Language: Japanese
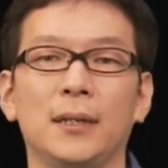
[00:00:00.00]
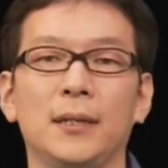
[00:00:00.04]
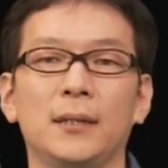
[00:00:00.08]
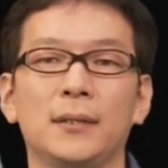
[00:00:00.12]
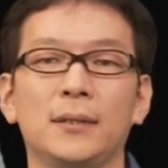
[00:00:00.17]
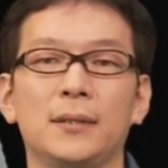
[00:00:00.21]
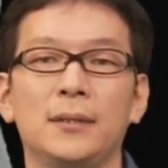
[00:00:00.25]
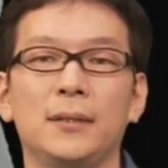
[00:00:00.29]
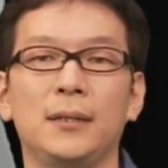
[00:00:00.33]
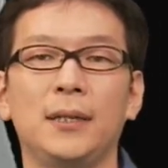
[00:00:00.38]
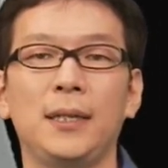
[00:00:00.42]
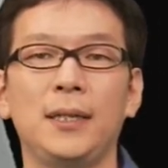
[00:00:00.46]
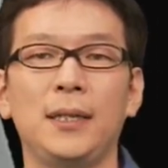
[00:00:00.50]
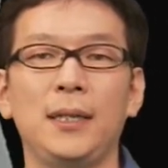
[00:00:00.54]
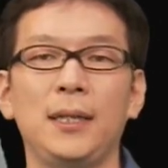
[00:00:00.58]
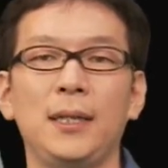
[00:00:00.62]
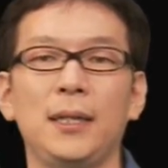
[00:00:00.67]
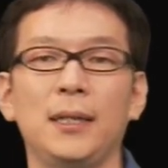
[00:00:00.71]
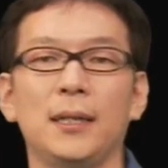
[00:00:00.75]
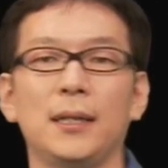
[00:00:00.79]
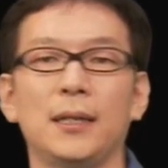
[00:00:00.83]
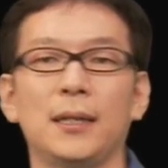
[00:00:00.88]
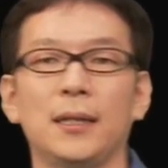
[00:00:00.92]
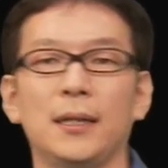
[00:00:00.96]
次
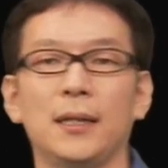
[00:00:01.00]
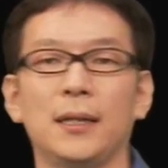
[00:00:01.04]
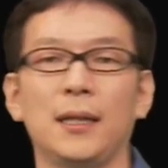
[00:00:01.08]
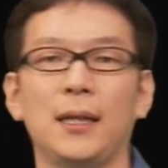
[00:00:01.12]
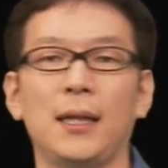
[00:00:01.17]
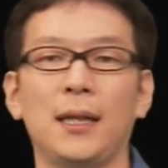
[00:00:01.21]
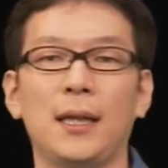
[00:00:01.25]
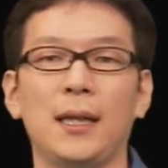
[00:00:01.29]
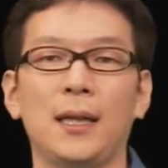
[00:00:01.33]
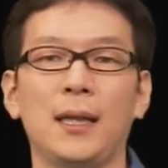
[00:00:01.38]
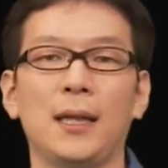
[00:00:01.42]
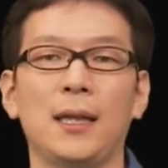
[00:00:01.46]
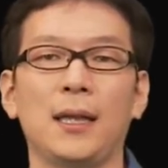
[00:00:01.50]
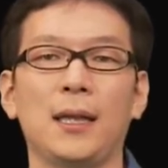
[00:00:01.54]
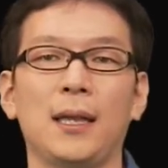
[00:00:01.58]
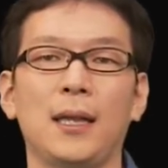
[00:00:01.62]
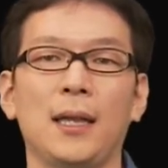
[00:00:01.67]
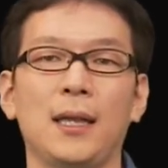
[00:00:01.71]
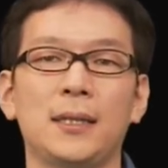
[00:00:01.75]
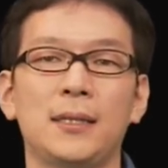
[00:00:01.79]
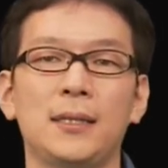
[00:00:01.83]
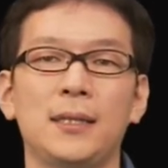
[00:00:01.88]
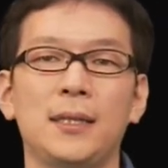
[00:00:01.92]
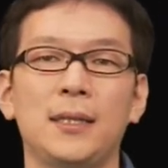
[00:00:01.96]
に、
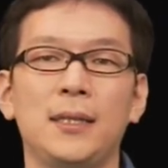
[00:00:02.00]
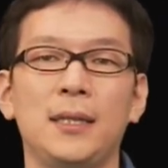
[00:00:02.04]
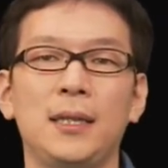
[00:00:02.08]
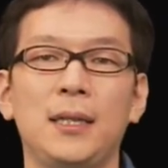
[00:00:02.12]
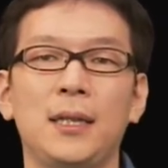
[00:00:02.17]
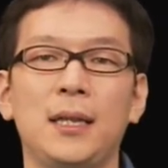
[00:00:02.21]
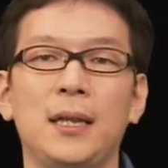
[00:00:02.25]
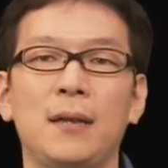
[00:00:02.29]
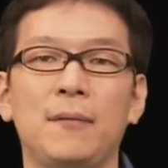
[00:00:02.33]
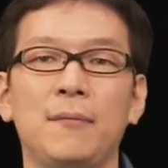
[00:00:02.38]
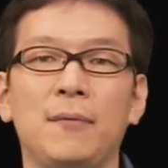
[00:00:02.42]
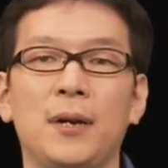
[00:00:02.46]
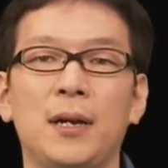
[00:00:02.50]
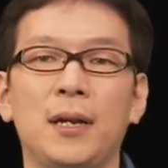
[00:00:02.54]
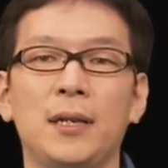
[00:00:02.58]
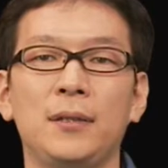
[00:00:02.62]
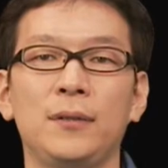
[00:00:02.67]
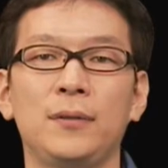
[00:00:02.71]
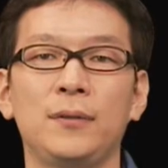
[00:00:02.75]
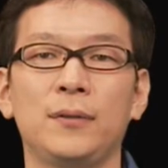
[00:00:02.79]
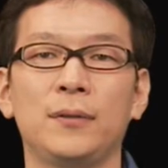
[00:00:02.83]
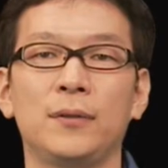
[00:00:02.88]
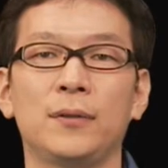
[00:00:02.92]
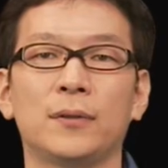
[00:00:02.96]
HDMI
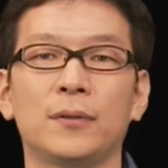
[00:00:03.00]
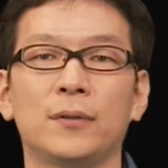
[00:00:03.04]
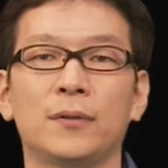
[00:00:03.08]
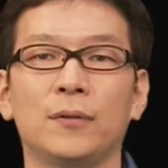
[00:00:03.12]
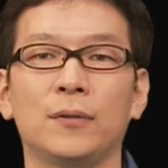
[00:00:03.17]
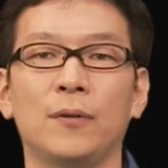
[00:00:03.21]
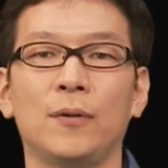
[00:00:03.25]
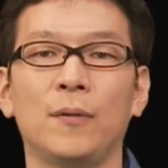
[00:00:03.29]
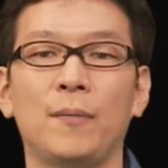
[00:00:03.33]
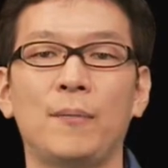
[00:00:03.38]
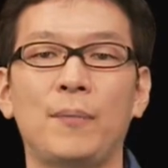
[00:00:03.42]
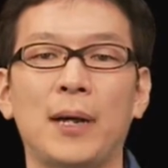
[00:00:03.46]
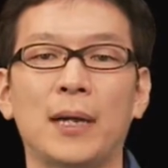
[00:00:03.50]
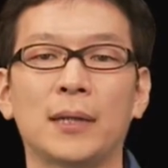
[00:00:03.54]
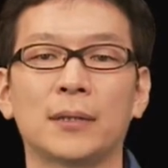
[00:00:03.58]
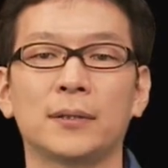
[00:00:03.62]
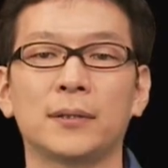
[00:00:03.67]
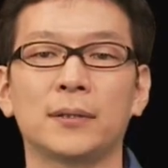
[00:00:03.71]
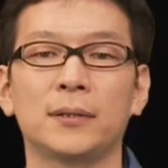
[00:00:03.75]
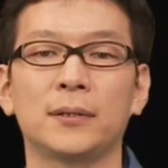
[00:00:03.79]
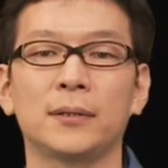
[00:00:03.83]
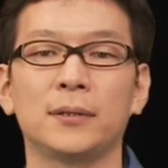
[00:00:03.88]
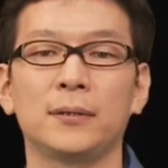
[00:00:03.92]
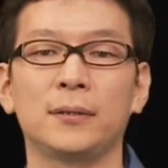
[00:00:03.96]
入力を
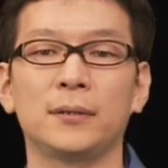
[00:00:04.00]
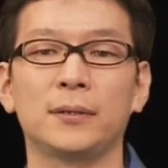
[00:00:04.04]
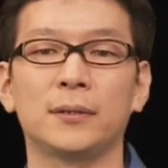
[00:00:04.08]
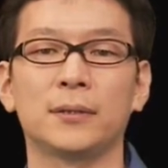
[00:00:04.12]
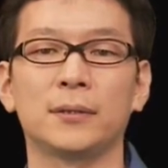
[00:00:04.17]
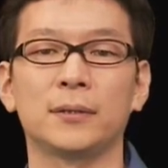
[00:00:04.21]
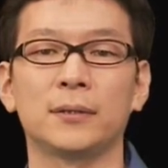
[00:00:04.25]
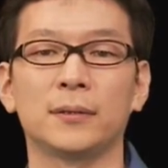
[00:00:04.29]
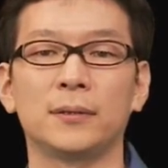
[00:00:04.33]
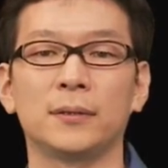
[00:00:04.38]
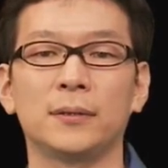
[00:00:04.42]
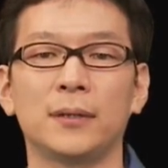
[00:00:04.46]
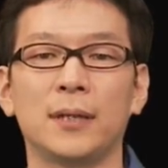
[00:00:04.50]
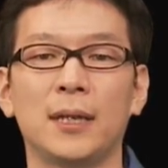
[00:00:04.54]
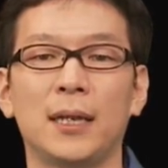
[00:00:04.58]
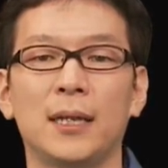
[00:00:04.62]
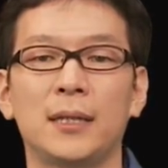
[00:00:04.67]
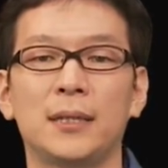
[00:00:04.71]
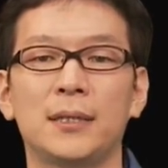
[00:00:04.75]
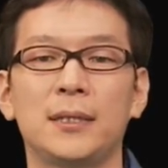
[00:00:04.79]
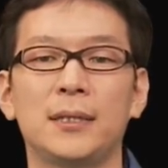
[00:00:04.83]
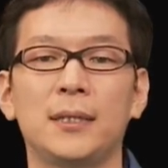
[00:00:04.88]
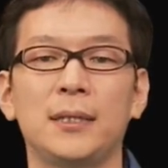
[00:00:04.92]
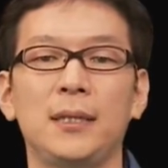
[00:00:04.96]
パススルーする
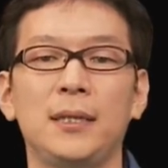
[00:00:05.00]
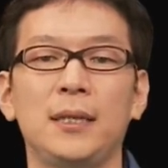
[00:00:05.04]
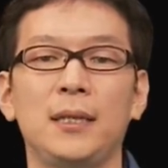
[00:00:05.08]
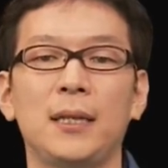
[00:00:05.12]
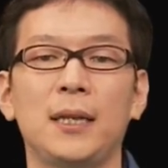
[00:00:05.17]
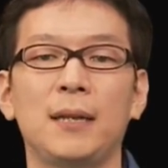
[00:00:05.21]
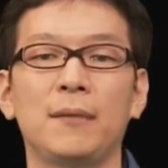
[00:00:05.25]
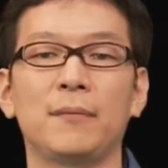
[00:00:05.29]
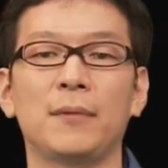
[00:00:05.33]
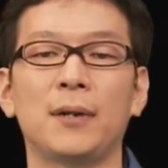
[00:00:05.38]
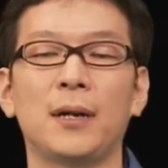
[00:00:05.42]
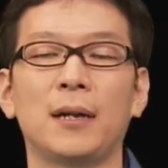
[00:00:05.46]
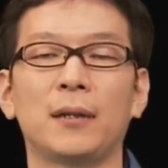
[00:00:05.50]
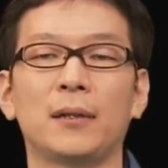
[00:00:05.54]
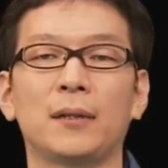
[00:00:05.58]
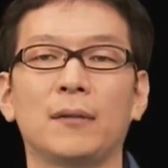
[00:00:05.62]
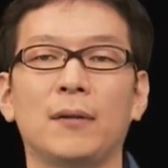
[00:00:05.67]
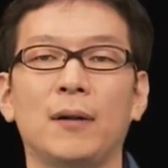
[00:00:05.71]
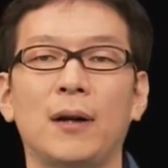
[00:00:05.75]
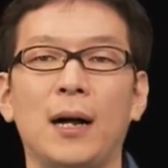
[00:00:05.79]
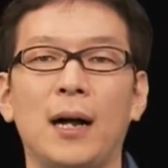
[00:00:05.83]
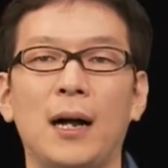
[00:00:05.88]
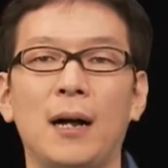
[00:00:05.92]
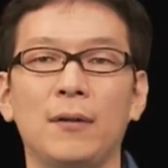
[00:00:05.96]
HDMI
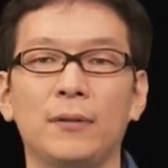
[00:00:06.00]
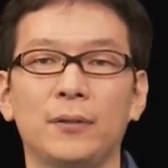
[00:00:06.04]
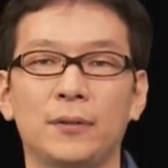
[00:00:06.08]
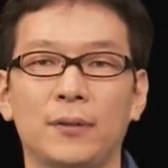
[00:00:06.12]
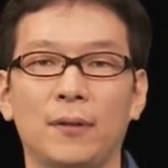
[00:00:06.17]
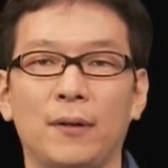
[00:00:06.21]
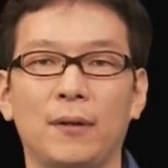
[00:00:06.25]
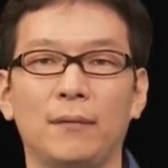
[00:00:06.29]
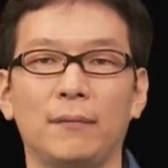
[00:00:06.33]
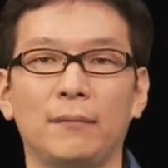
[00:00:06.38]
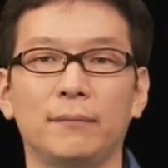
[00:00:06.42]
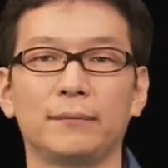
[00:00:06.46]
のアウト。